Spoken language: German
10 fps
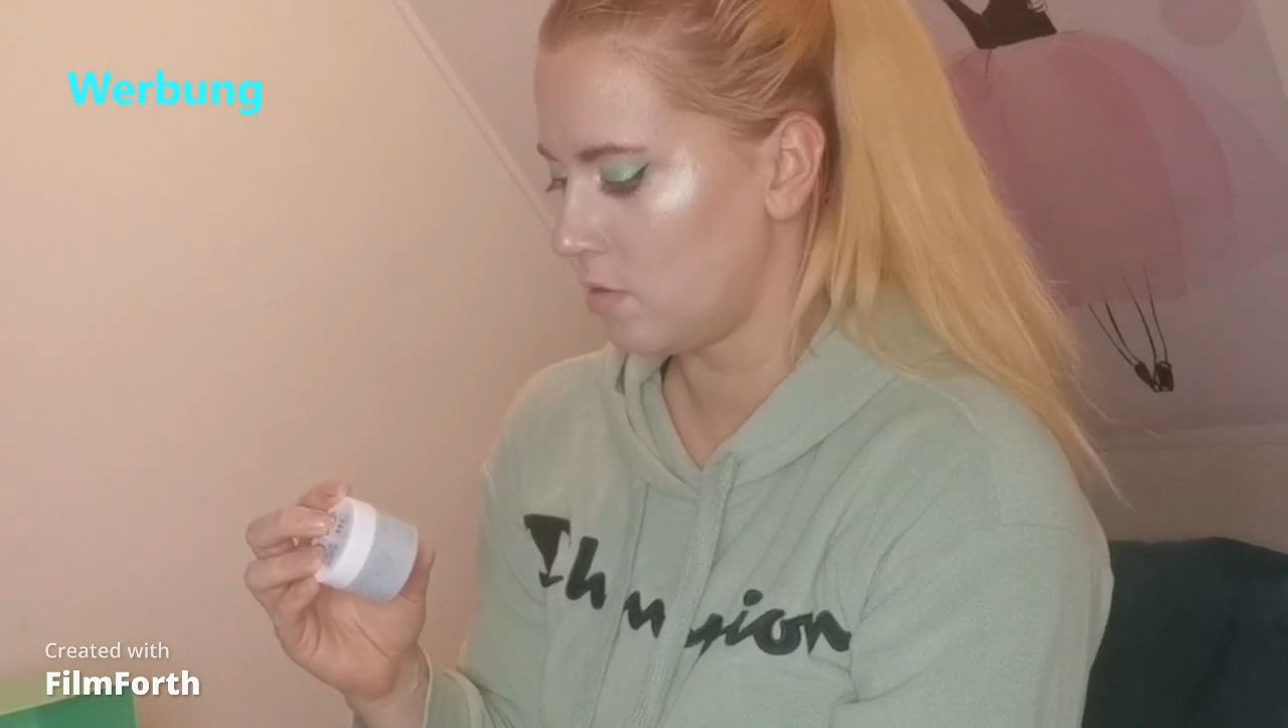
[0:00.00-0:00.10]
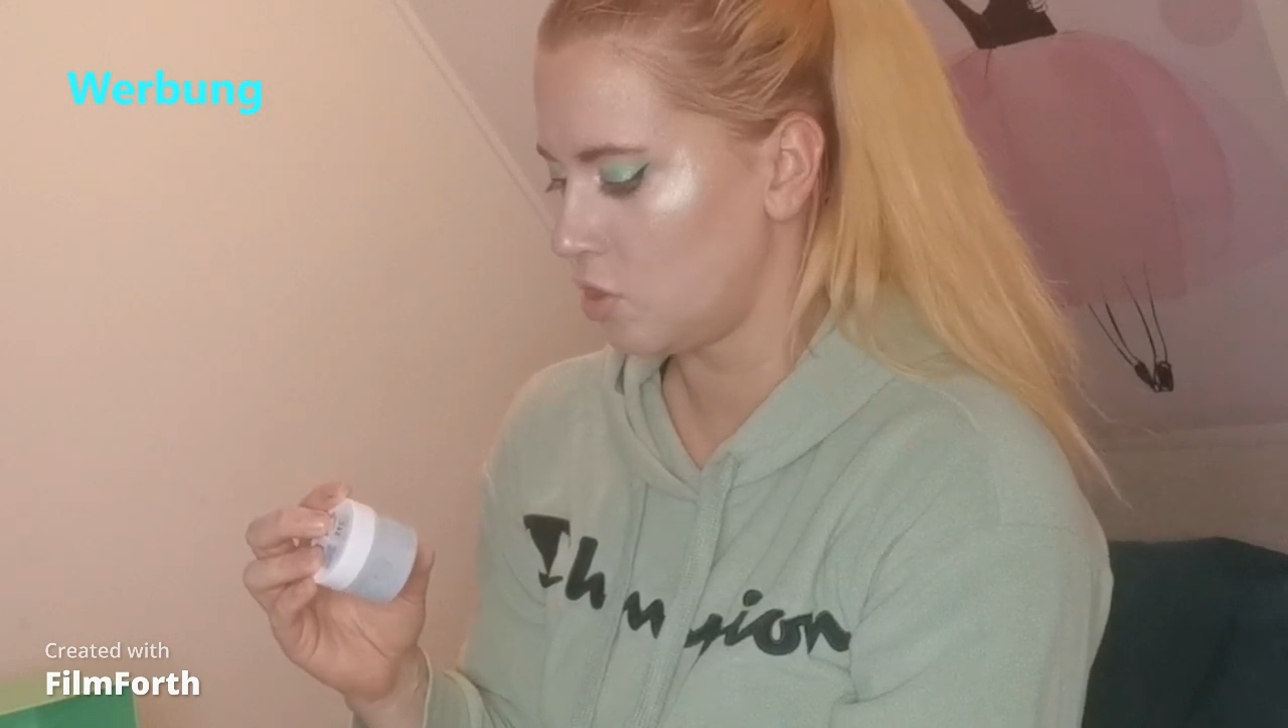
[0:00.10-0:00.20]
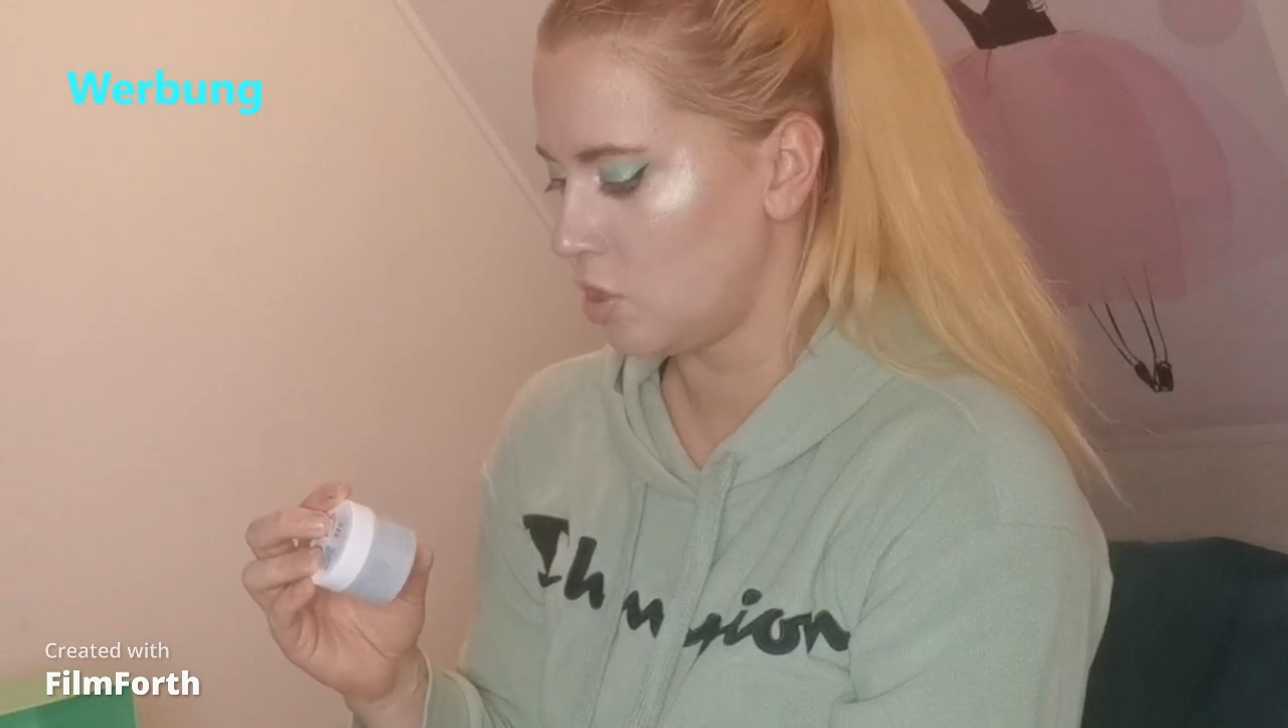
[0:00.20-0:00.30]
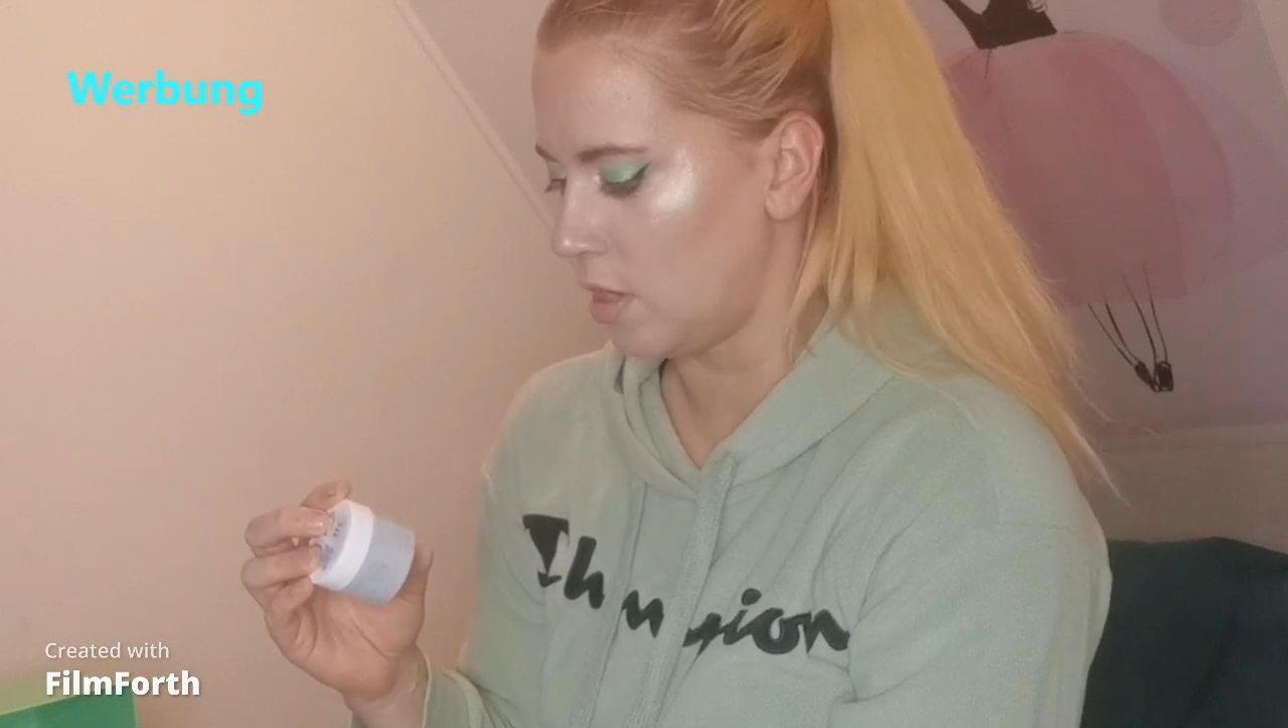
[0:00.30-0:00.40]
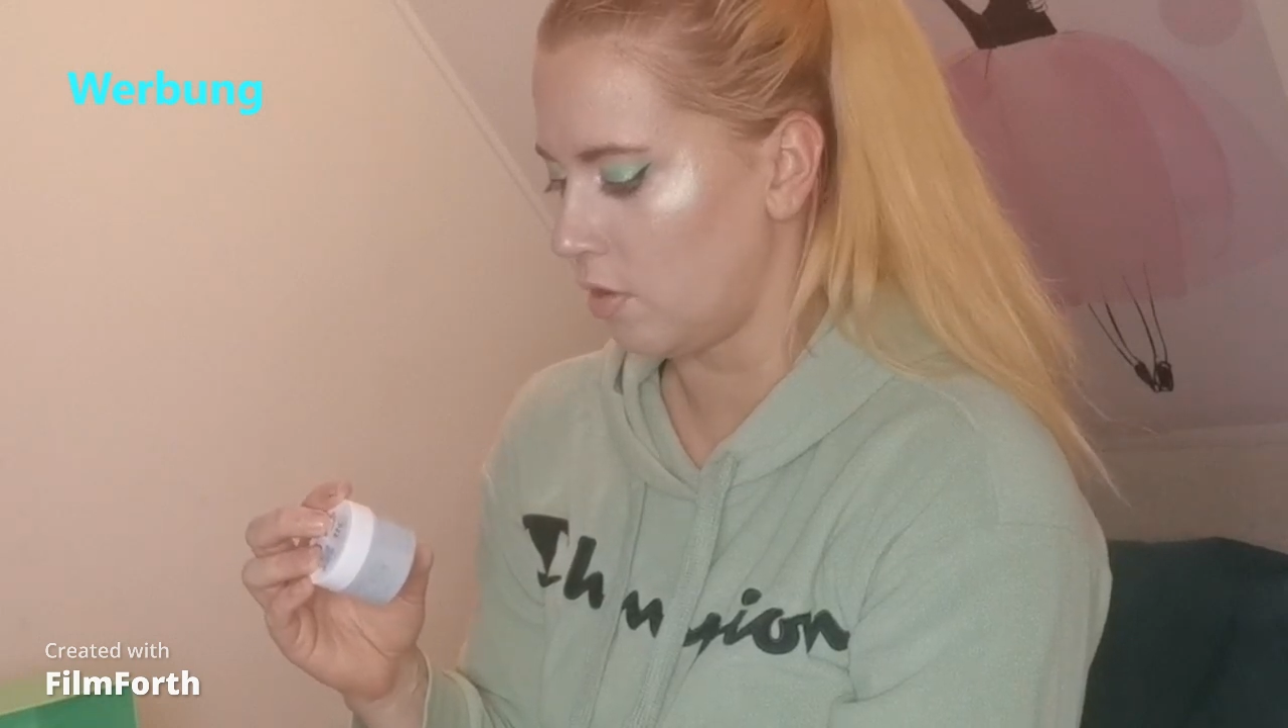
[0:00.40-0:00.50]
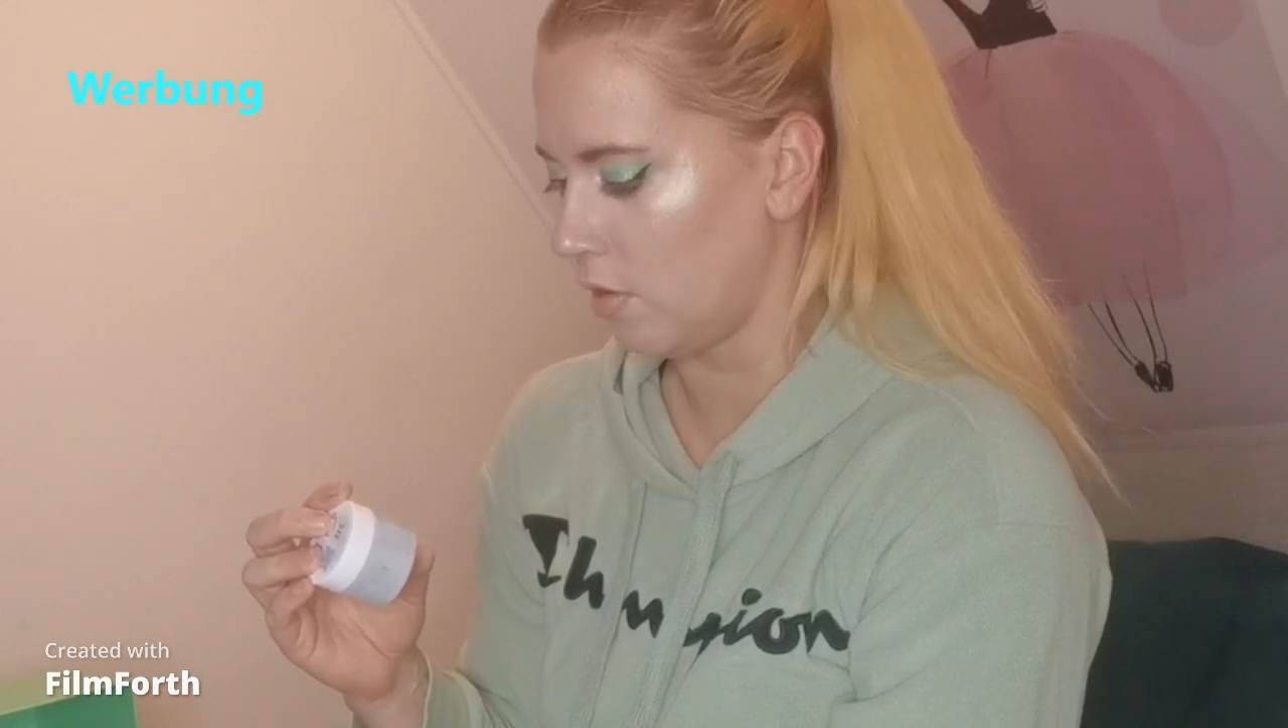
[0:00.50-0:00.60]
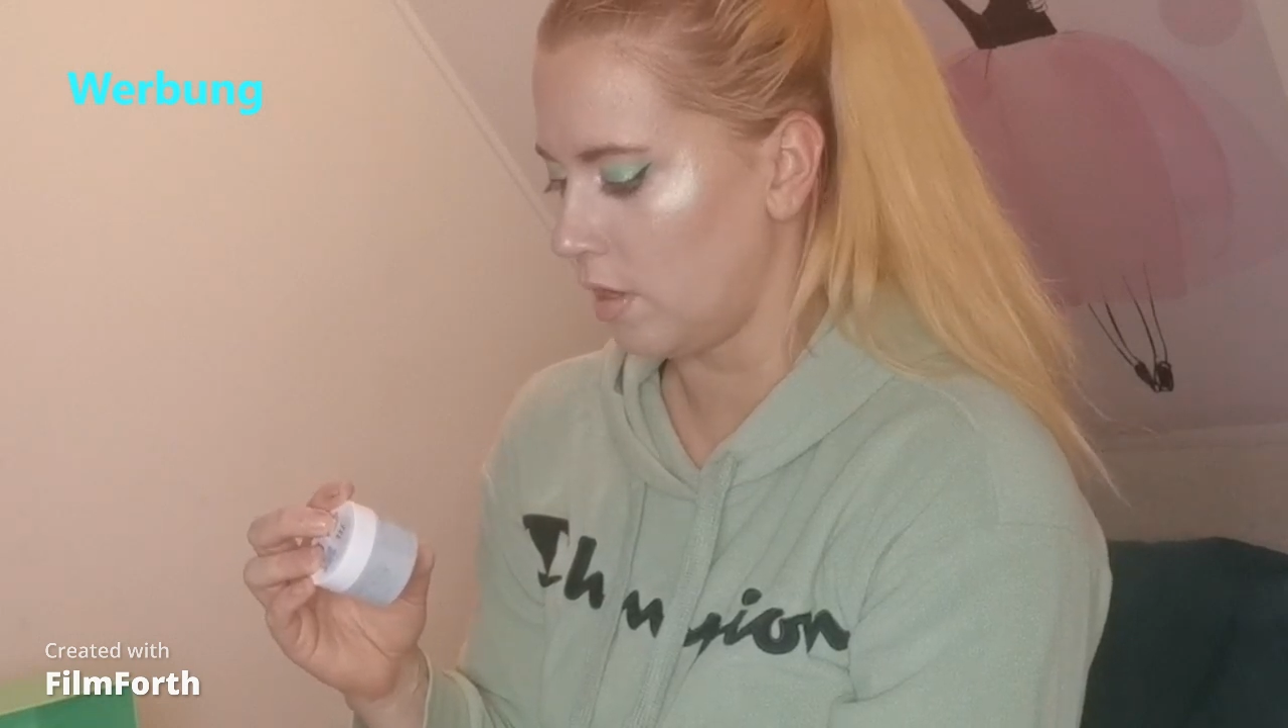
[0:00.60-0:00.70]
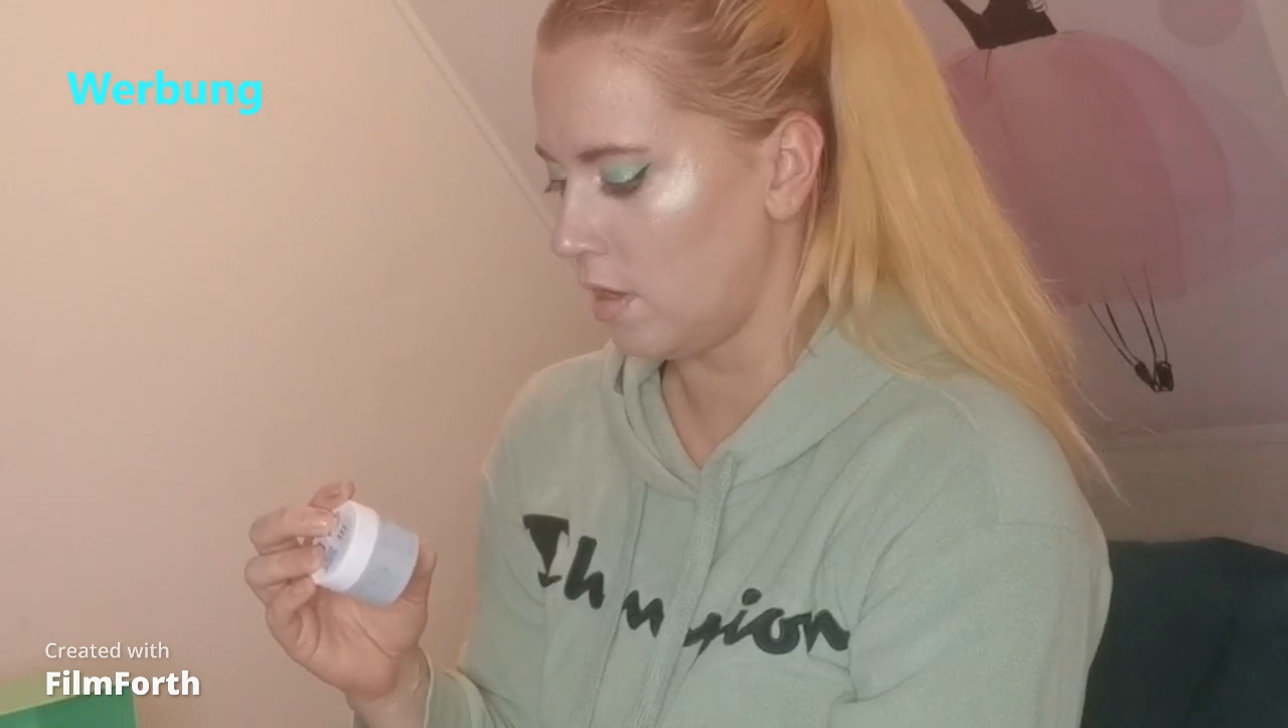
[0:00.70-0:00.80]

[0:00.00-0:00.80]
Steht doch